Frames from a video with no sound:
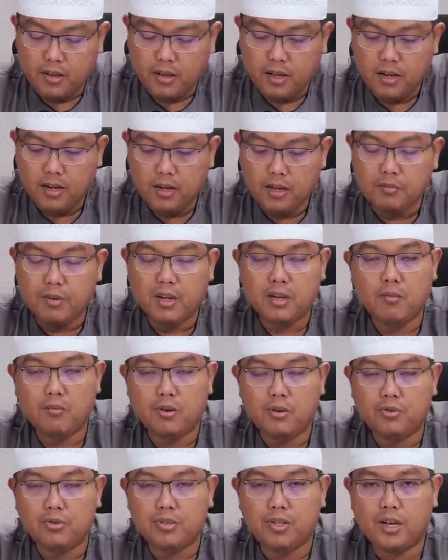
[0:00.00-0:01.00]
Hari di mana
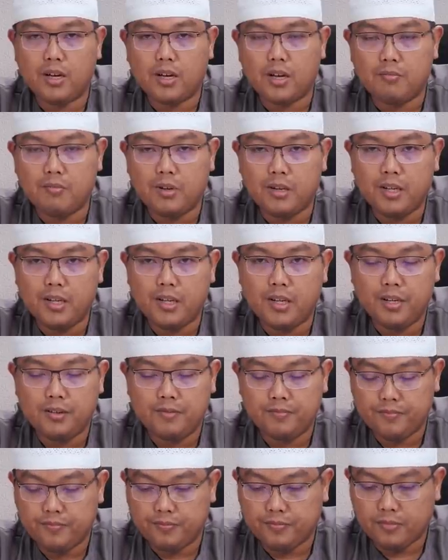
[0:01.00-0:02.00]
manusia akan
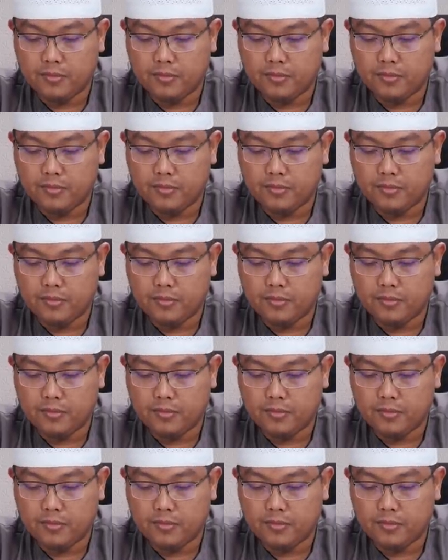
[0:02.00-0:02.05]
berdiri